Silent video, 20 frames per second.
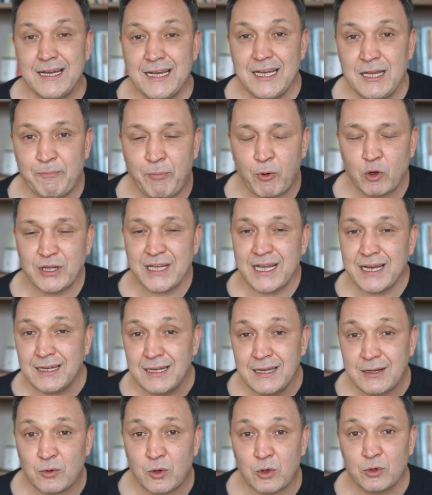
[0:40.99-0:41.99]

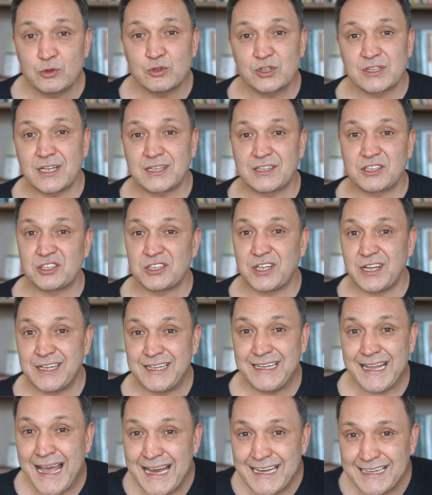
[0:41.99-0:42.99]
İpotekli konut satışları
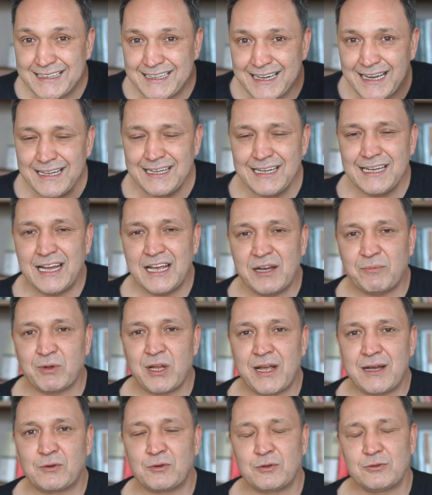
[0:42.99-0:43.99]
yani krediyle
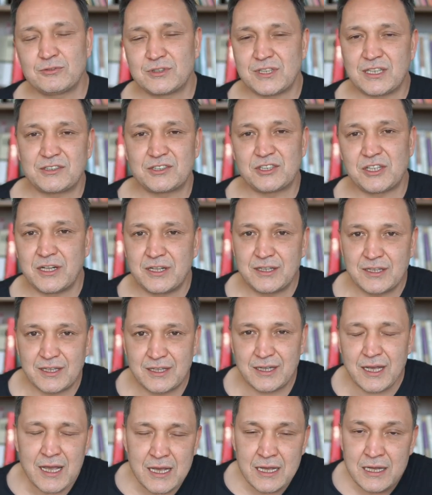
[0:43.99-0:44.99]
yapılan konut
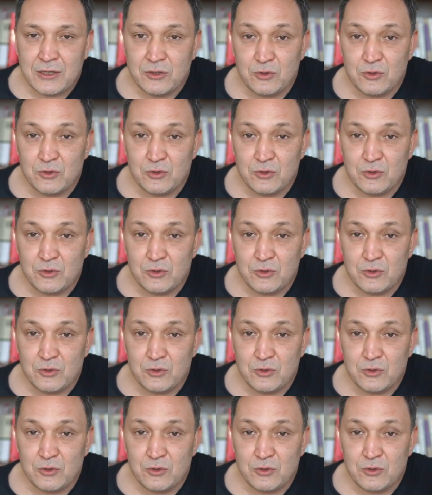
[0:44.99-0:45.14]
satışlarında da